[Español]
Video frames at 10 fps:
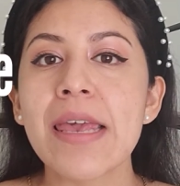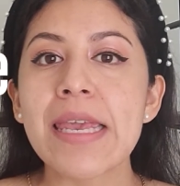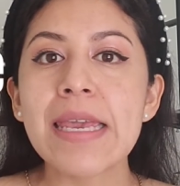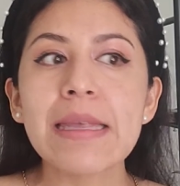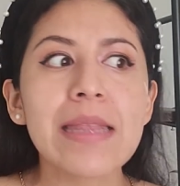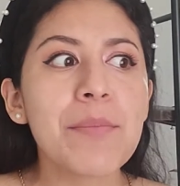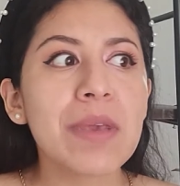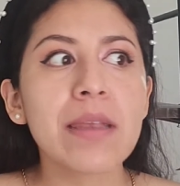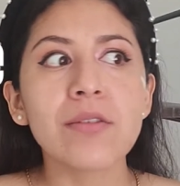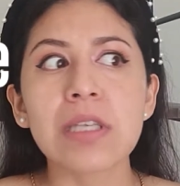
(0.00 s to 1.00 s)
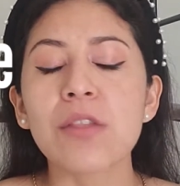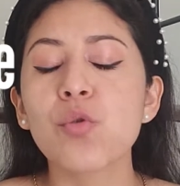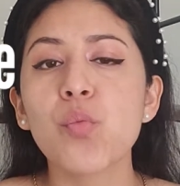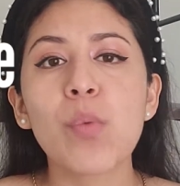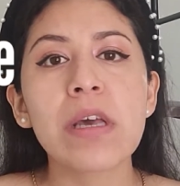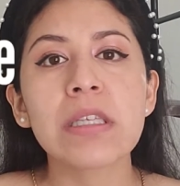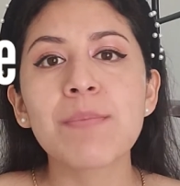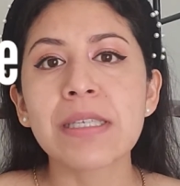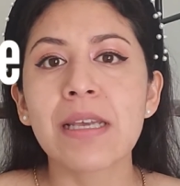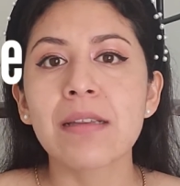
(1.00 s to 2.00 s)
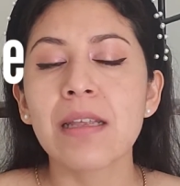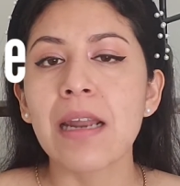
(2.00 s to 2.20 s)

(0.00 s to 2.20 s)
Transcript: Y también, o sea, tú puedes pasearte